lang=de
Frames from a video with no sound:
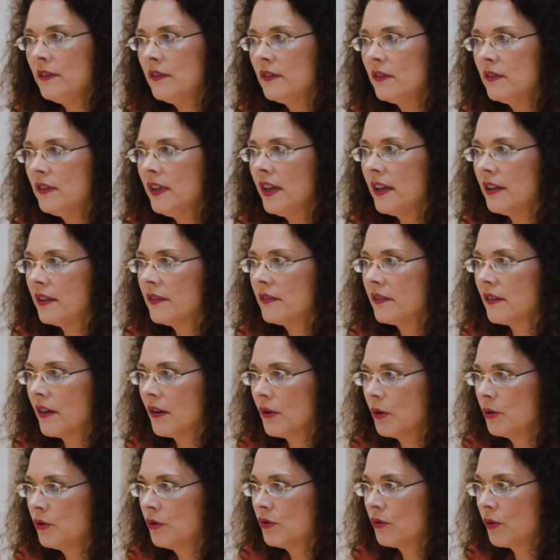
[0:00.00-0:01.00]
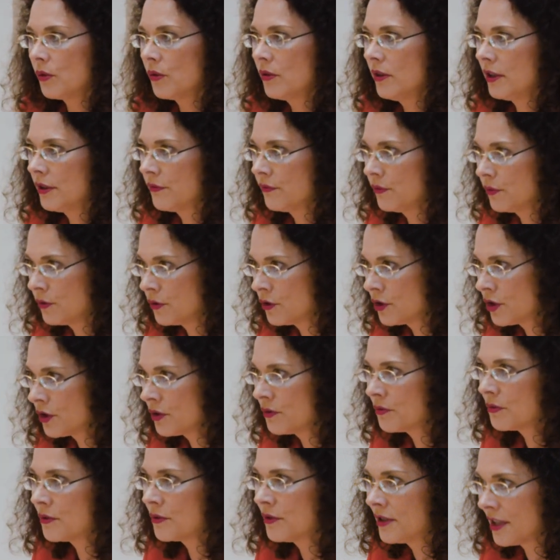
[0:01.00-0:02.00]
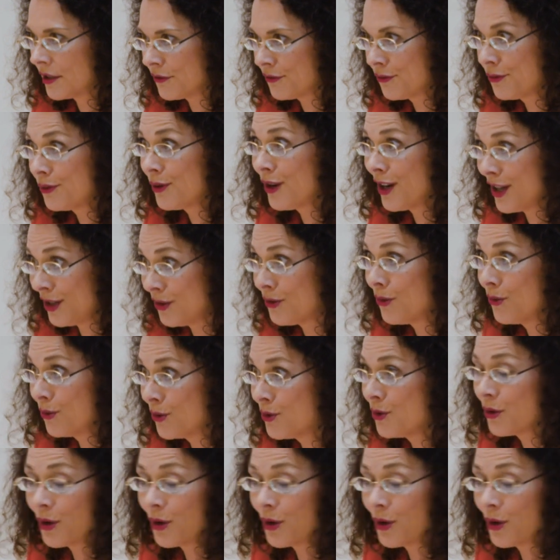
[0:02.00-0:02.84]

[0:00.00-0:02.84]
sie es ausdrücklich wünschen und dafür einen hohen